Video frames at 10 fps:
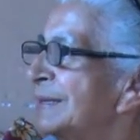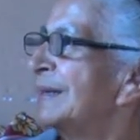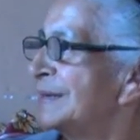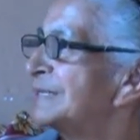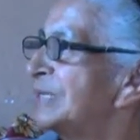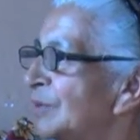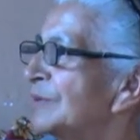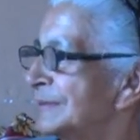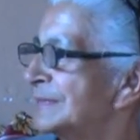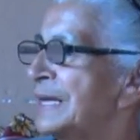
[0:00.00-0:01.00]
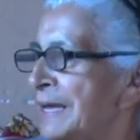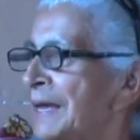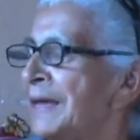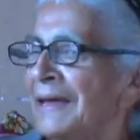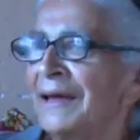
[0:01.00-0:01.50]
tradición, sí.
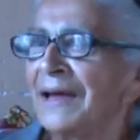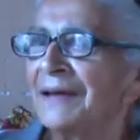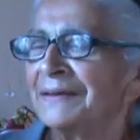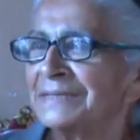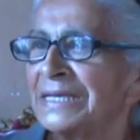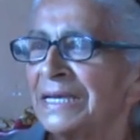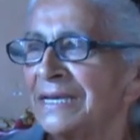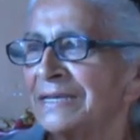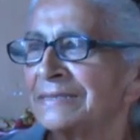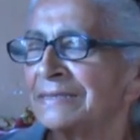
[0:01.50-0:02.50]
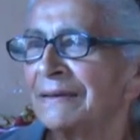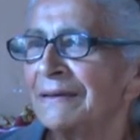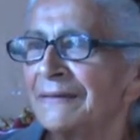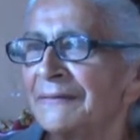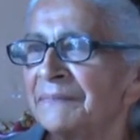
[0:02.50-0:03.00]
Así es. Eh,
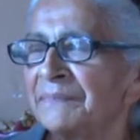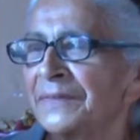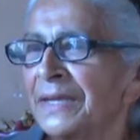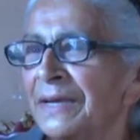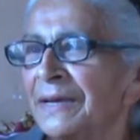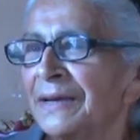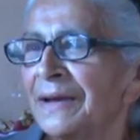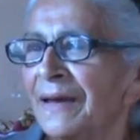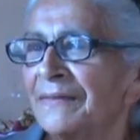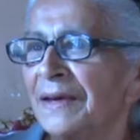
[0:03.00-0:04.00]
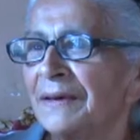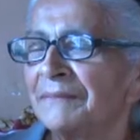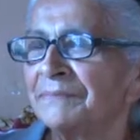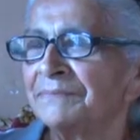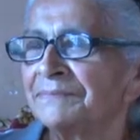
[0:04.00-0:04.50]
em, cada
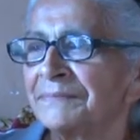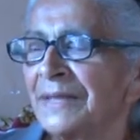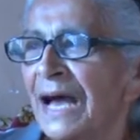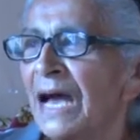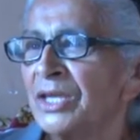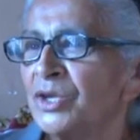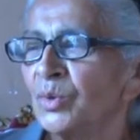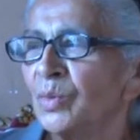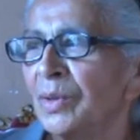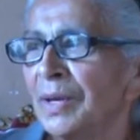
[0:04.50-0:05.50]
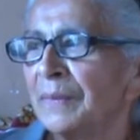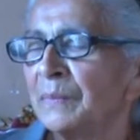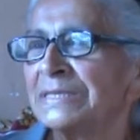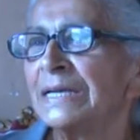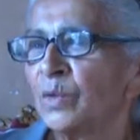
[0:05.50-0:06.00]
mm, año
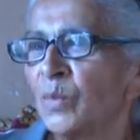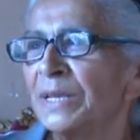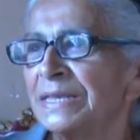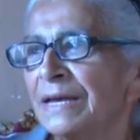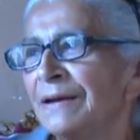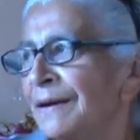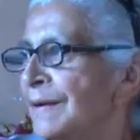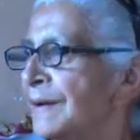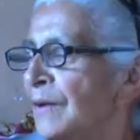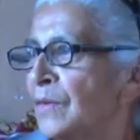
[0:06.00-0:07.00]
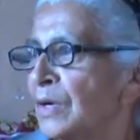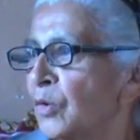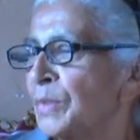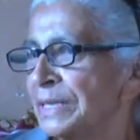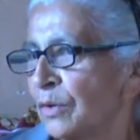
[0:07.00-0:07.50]
pues el comité encargado, al
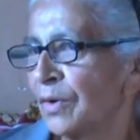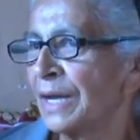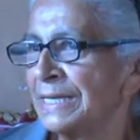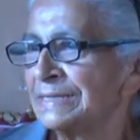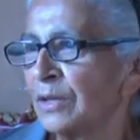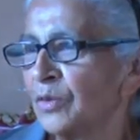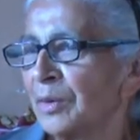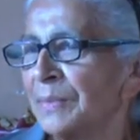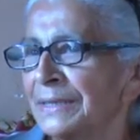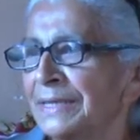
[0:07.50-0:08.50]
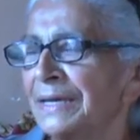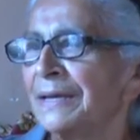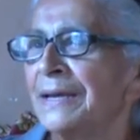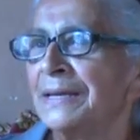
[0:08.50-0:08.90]
comité organizador, ¿verdad?